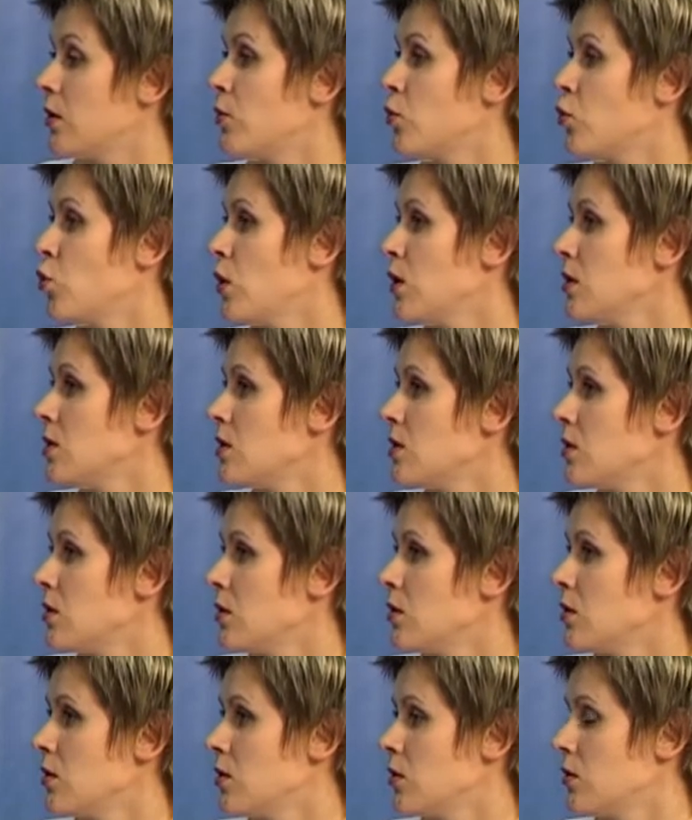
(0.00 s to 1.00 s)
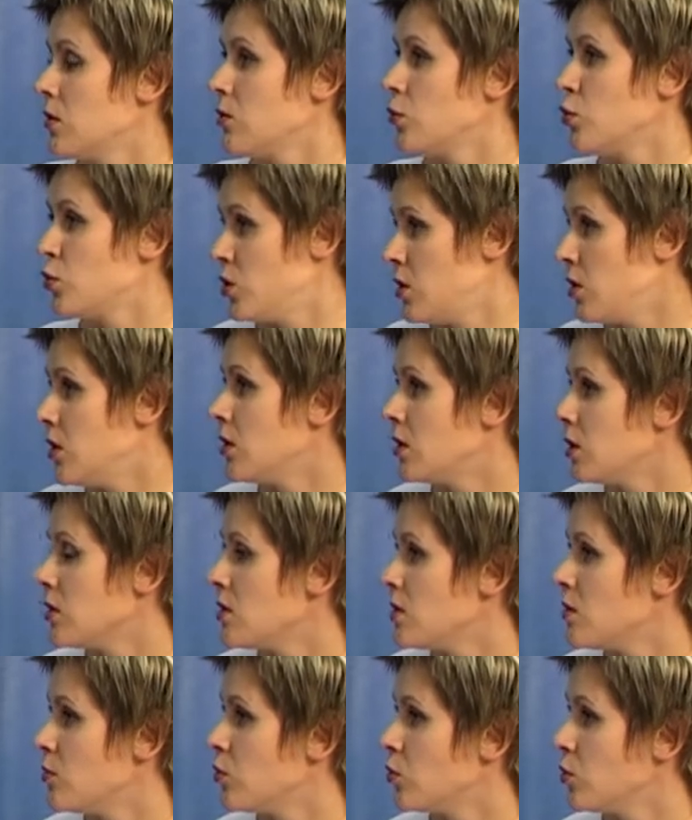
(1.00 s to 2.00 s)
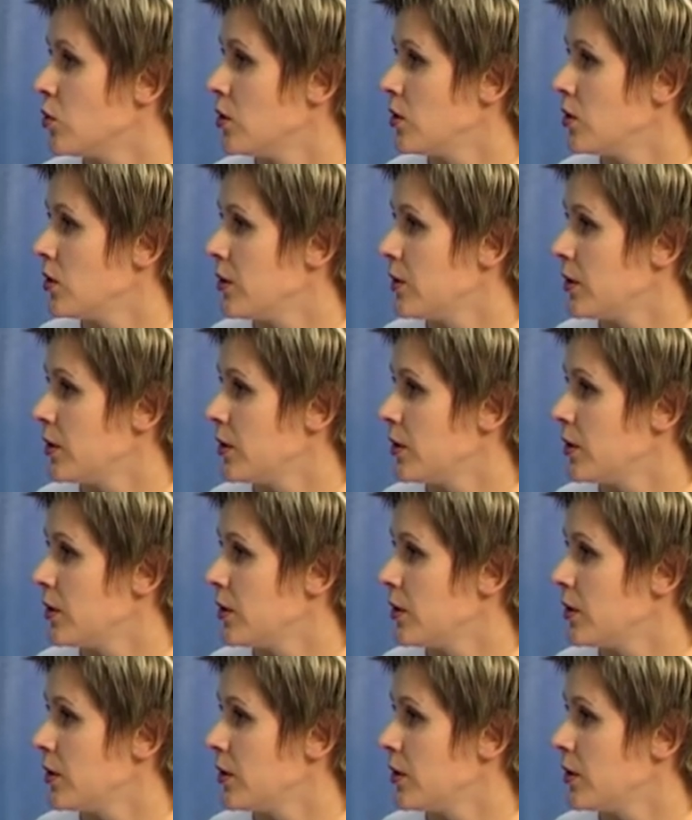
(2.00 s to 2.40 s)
эвакуации усилена зимой?